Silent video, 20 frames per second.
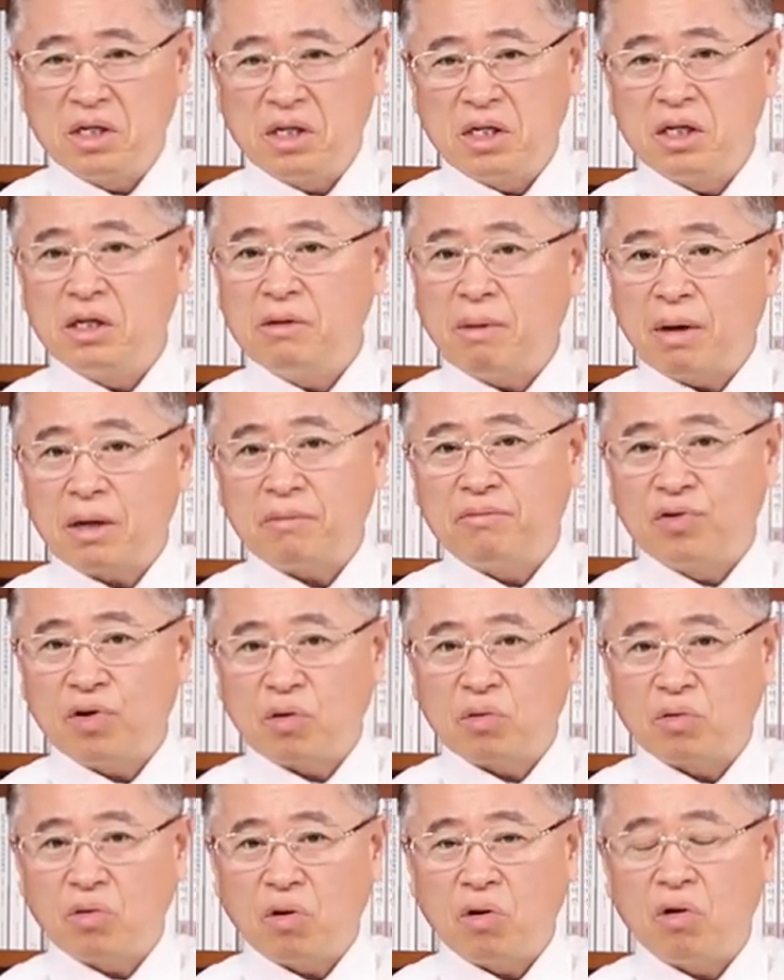이 말은
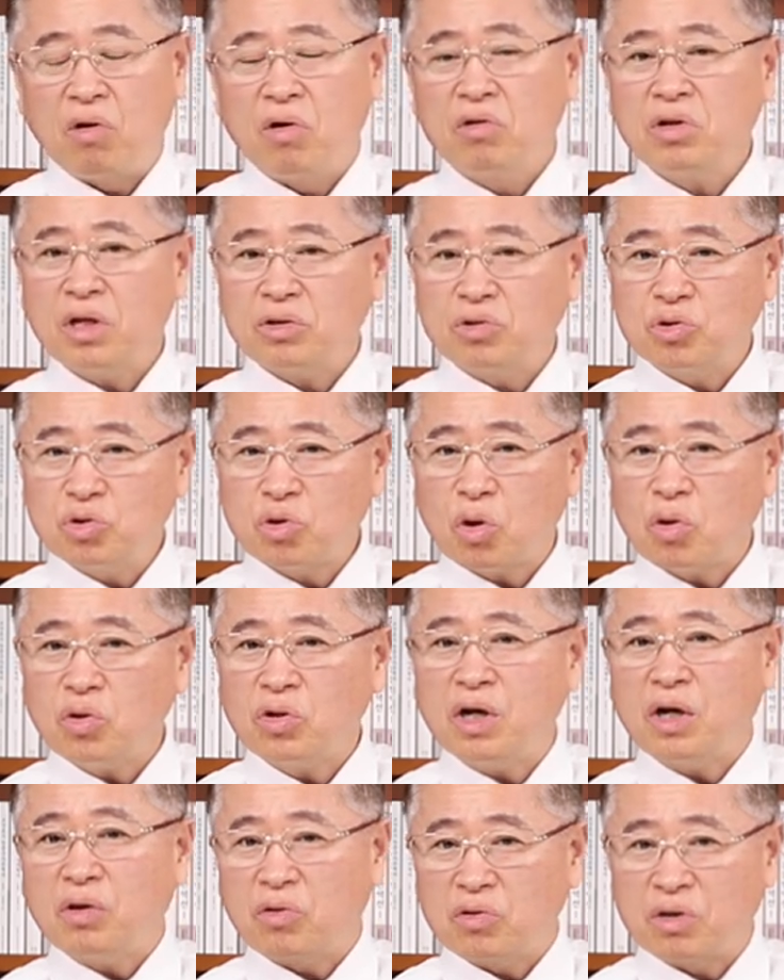필요 없고, 그냥
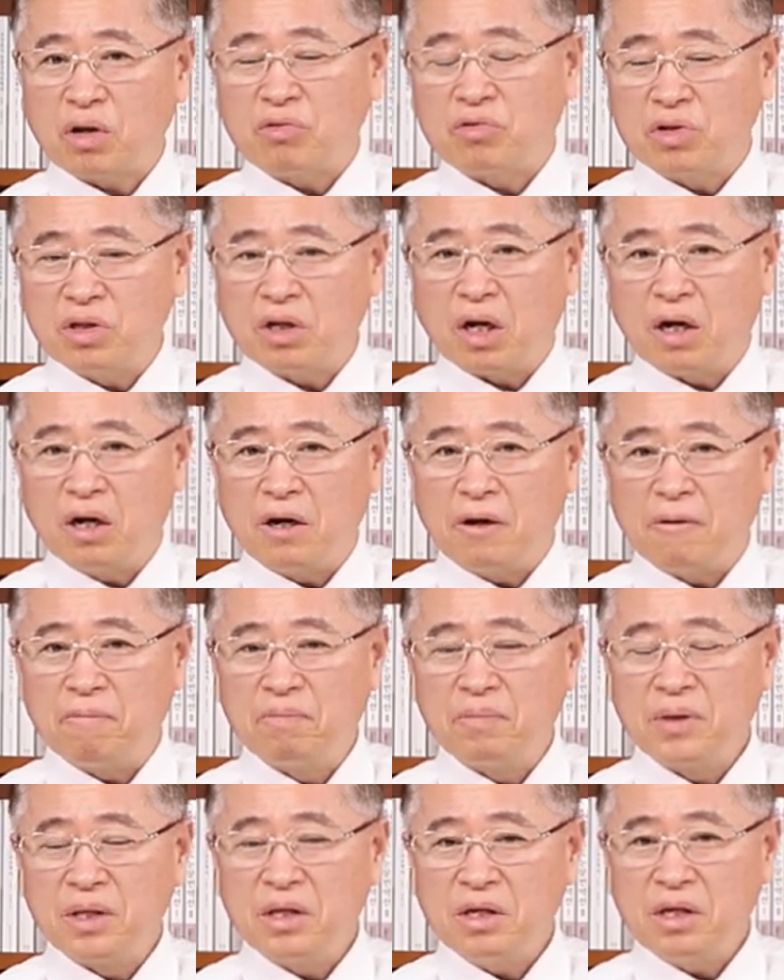초등학교 때 우리가
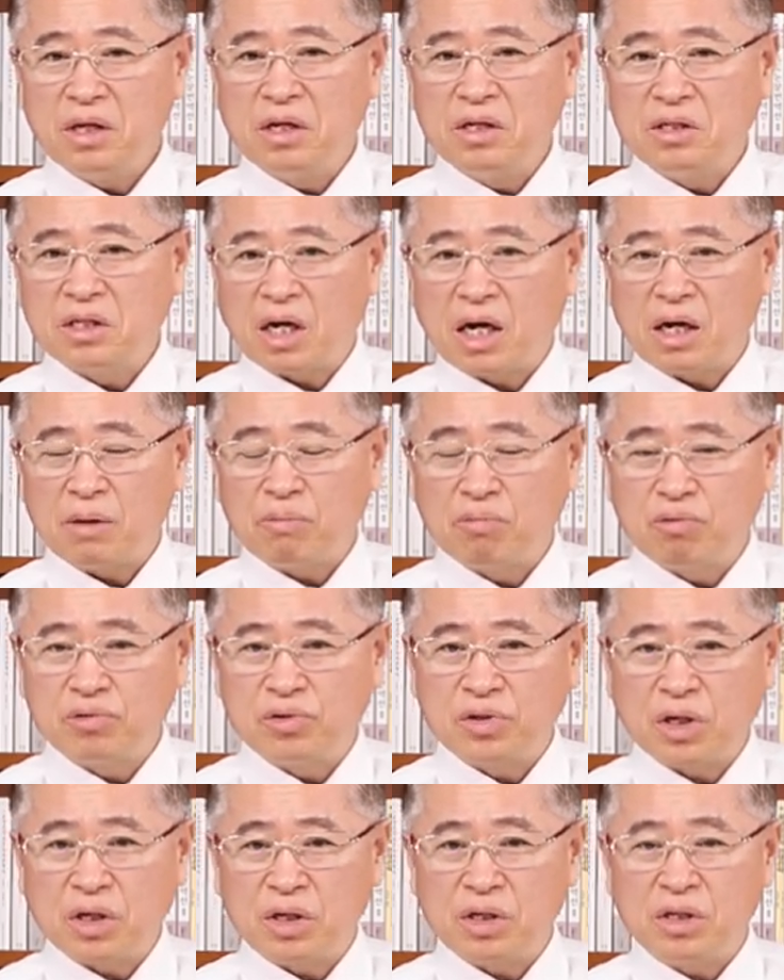
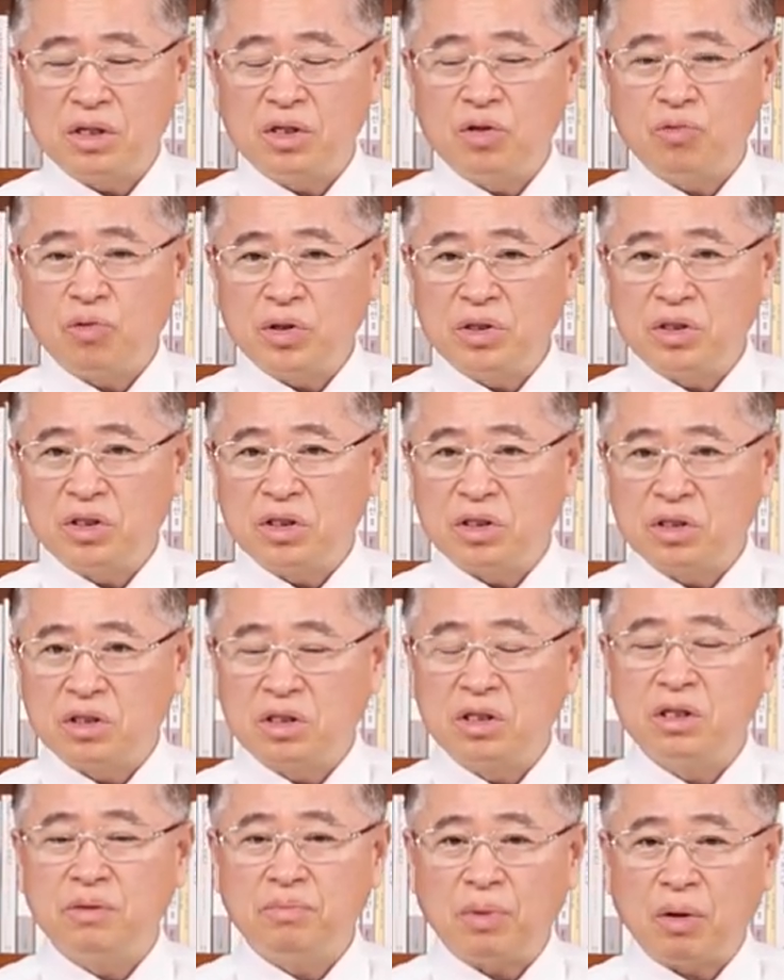일사부재리의
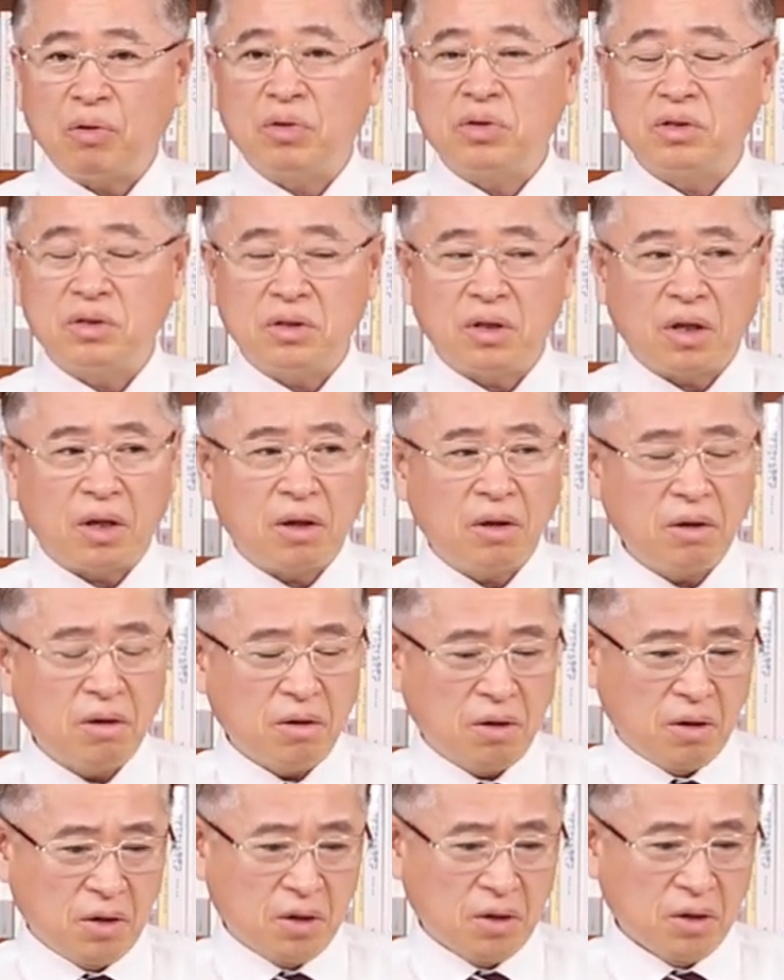원칙을
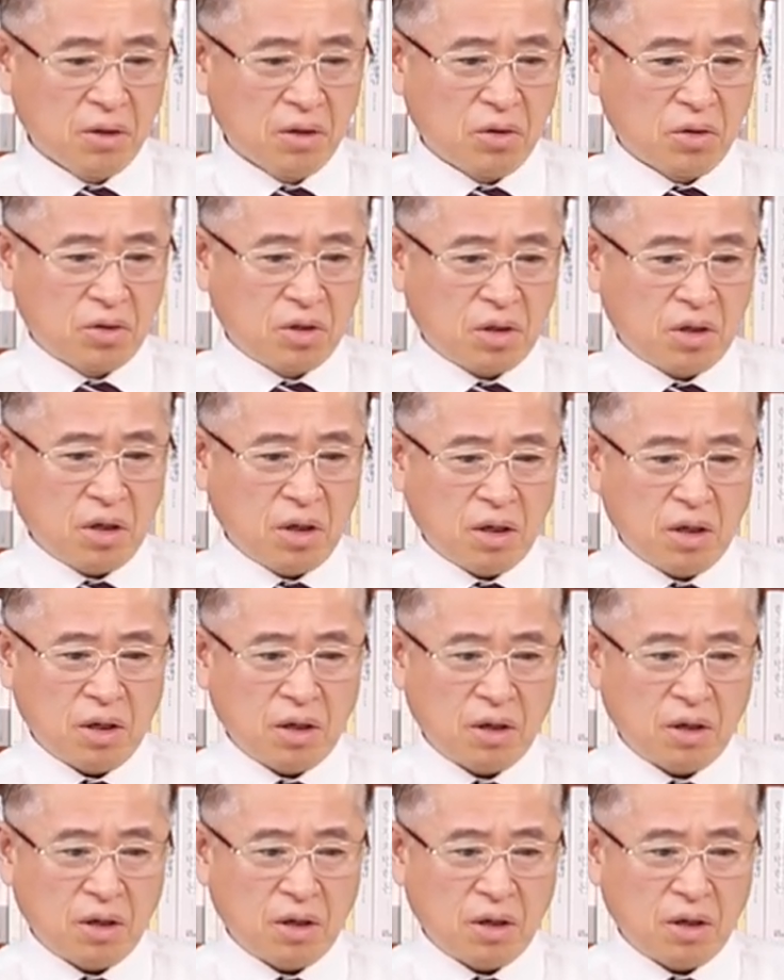배웠는데, 어떻게,